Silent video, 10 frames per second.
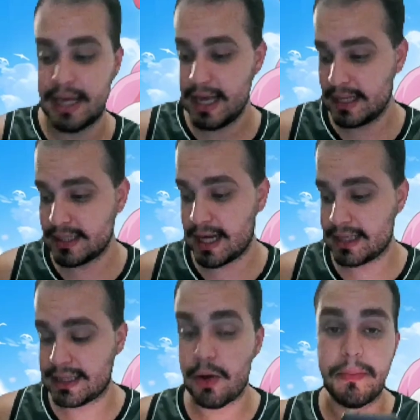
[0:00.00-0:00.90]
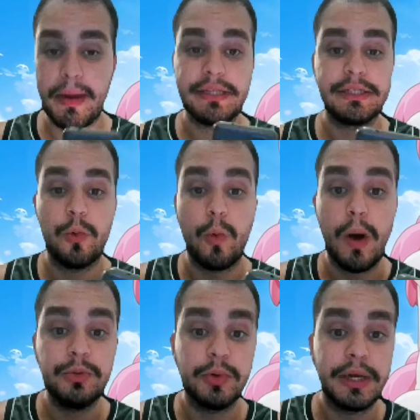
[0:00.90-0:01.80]
já tenham em mente o
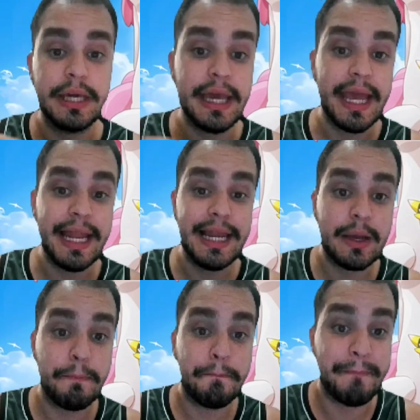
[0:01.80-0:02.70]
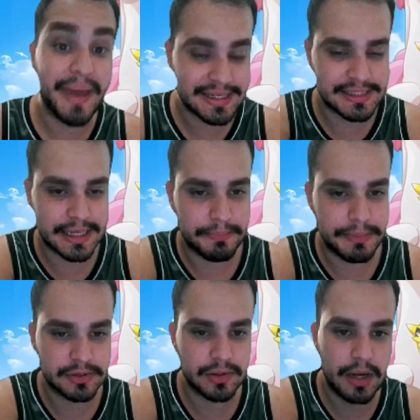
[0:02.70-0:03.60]
quanto que ele pesa,
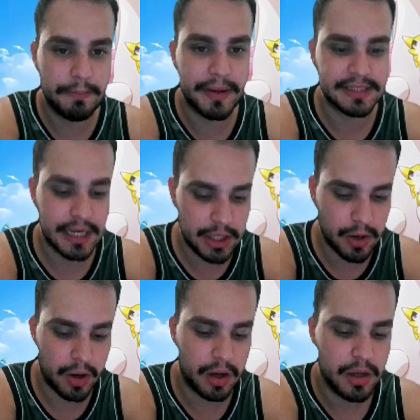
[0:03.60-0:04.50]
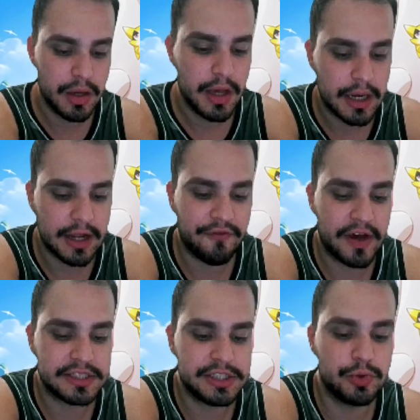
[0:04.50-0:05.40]
pessoal. Ele pesa ali, ó, na
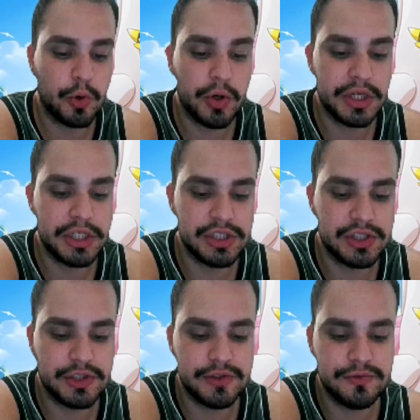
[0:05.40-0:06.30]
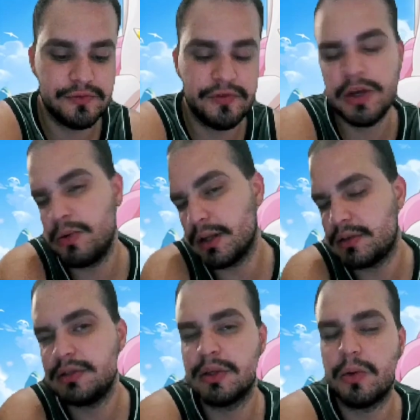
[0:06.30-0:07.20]
faixa de
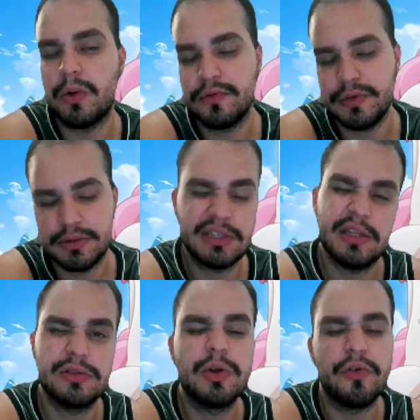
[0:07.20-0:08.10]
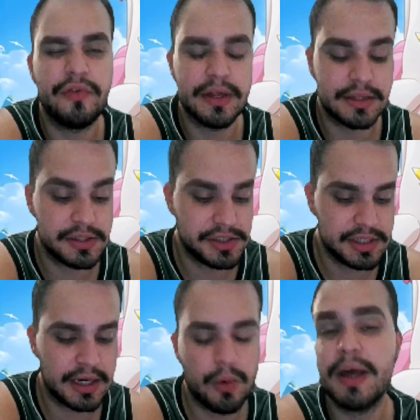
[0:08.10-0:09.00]
2,39, 390
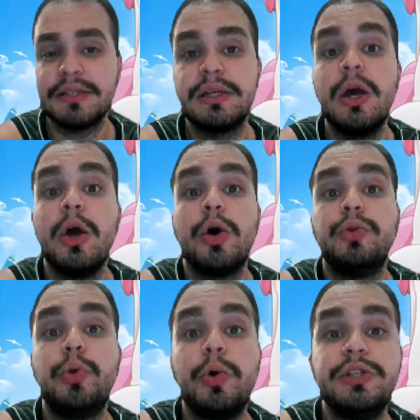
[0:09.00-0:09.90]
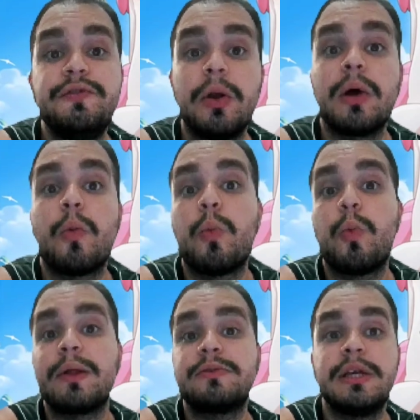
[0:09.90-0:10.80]
GB, quase
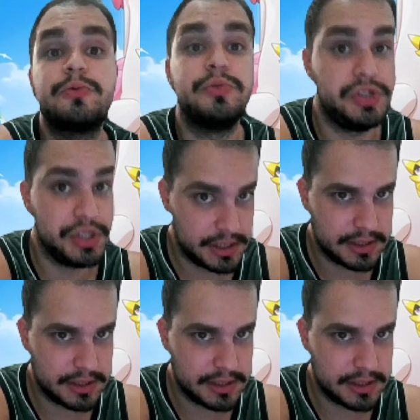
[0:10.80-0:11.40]
2,400 GB,